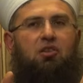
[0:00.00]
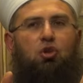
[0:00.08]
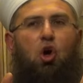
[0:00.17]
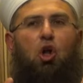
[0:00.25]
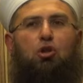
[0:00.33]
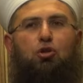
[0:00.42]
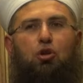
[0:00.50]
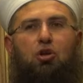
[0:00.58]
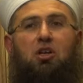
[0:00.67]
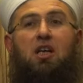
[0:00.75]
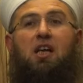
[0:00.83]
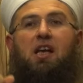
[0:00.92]
Ne
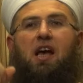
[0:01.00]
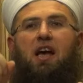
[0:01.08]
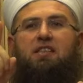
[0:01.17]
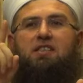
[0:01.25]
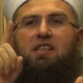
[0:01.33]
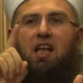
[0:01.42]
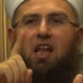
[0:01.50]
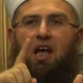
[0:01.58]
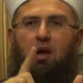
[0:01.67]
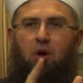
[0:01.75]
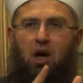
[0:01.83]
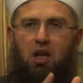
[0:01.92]
oldu?
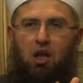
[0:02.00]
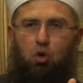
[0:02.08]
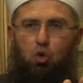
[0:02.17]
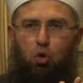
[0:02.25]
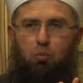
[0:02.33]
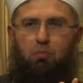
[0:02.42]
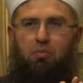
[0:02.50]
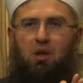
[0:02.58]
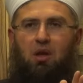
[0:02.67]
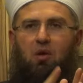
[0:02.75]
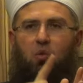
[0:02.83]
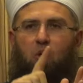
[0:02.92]
Esselamu aleykum
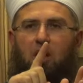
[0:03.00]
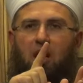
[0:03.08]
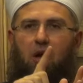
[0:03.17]
ve